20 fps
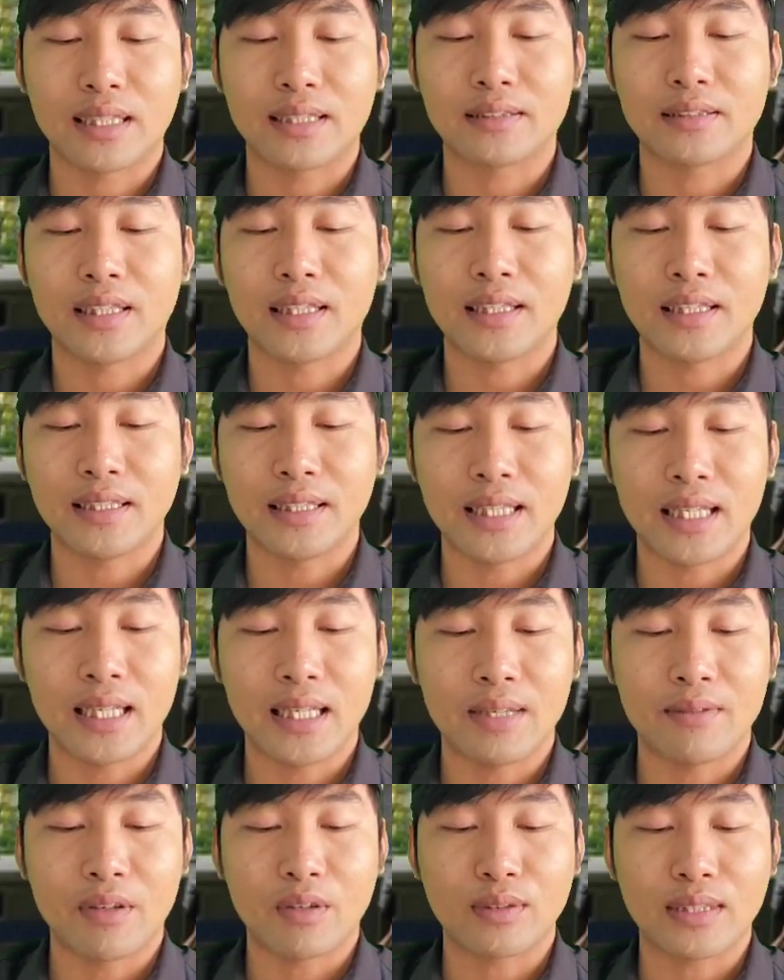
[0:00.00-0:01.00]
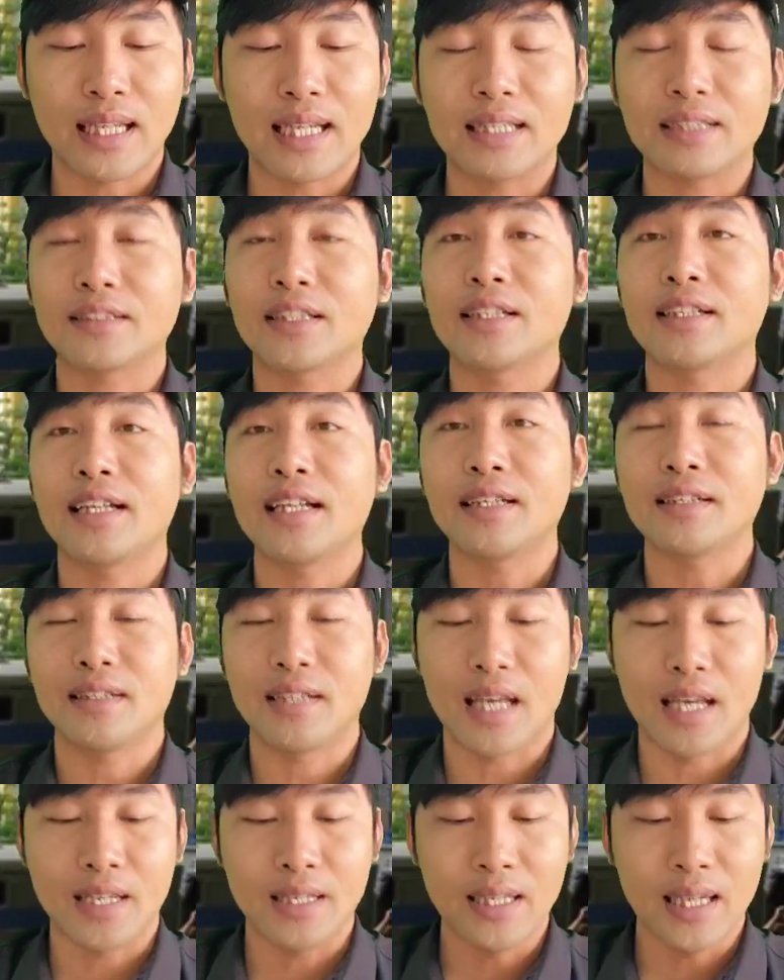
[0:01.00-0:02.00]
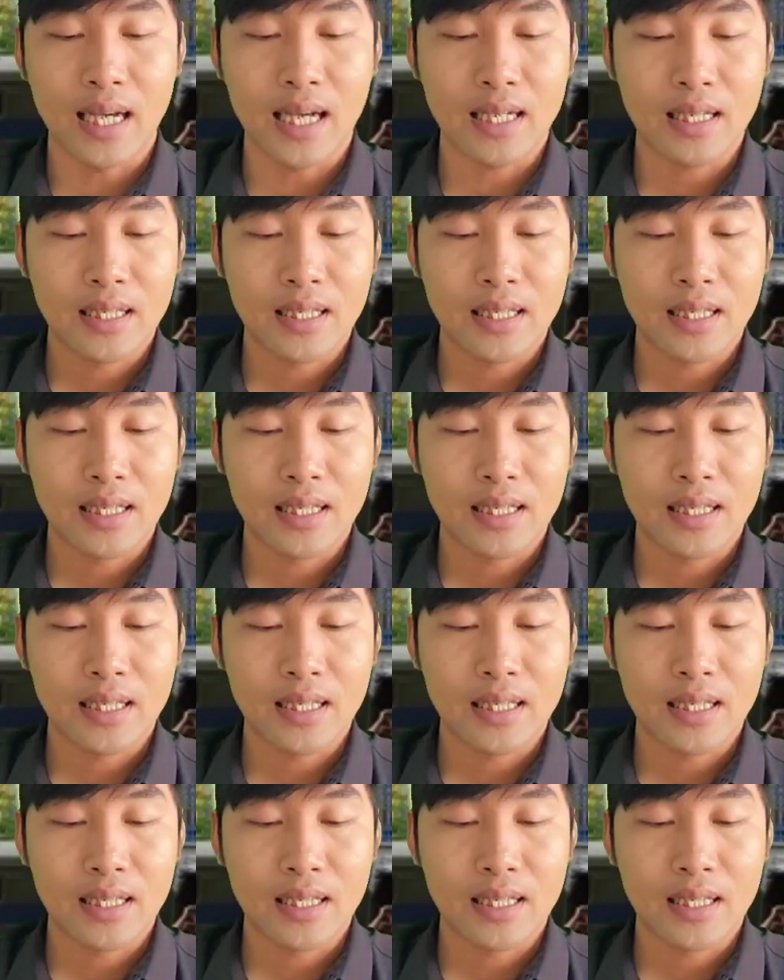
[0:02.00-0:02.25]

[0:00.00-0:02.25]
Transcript: sàn à, vào trang Teret để